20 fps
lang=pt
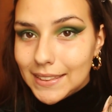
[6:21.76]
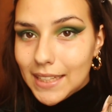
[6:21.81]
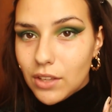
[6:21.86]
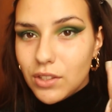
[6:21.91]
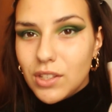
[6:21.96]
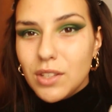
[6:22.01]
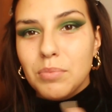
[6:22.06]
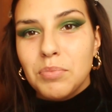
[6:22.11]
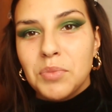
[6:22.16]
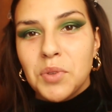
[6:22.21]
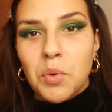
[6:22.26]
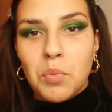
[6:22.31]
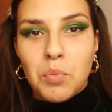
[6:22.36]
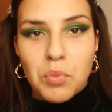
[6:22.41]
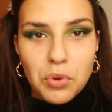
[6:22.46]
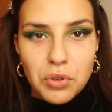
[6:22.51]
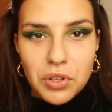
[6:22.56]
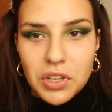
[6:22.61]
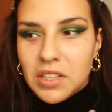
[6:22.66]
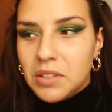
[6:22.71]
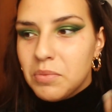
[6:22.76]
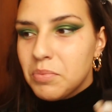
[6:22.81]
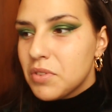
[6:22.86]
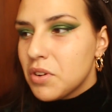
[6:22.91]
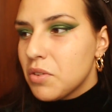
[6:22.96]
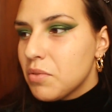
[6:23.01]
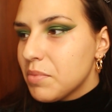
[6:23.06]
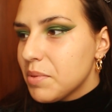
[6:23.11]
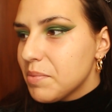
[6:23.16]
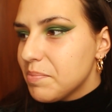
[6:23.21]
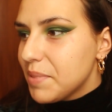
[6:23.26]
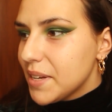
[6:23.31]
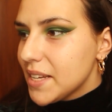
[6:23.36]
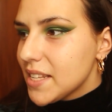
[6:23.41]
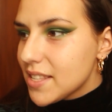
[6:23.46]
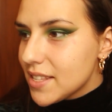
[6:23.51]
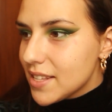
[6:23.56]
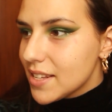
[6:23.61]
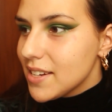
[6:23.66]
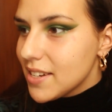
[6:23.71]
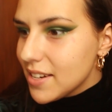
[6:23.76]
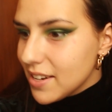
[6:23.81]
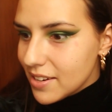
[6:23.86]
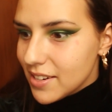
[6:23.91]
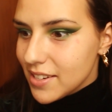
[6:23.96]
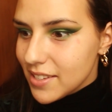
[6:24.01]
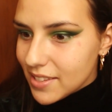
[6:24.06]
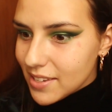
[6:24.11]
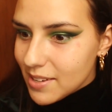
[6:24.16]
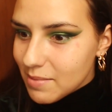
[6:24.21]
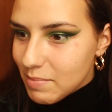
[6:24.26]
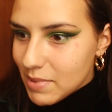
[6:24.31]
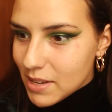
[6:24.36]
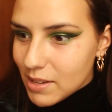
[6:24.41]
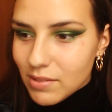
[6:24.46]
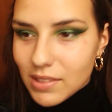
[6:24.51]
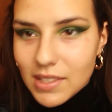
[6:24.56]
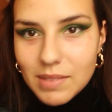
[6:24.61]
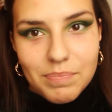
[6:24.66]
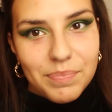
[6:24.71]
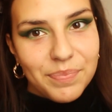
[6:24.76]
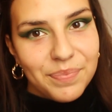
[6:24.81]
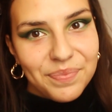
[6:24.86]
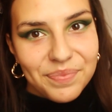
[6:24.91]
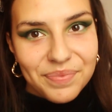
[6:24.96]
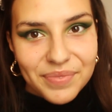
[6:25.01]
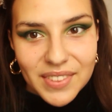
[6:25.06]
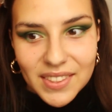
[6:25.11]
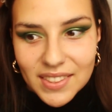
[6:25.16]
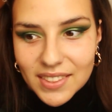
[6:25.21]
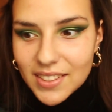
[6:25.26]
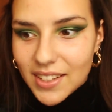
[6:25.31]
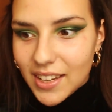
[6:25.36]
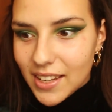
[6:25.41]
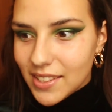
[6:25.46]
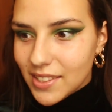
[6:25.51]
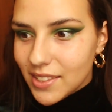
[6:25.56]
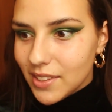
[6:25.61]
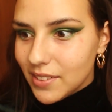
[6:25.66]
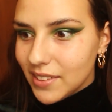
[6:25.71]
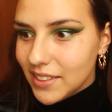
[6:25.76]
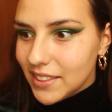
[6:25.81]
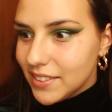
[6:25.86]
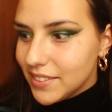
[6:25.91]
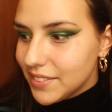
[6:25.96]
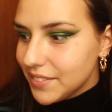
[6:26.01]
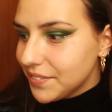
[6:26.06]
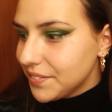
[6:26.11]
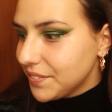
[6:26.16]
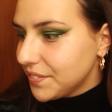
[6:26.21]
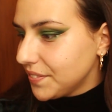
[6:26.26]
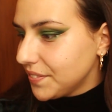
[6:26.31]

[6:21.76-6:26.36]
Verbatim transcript: Eu sinto-me tão bougie, tipo, com uma base da NARS na mão, tipo, quem sou eu?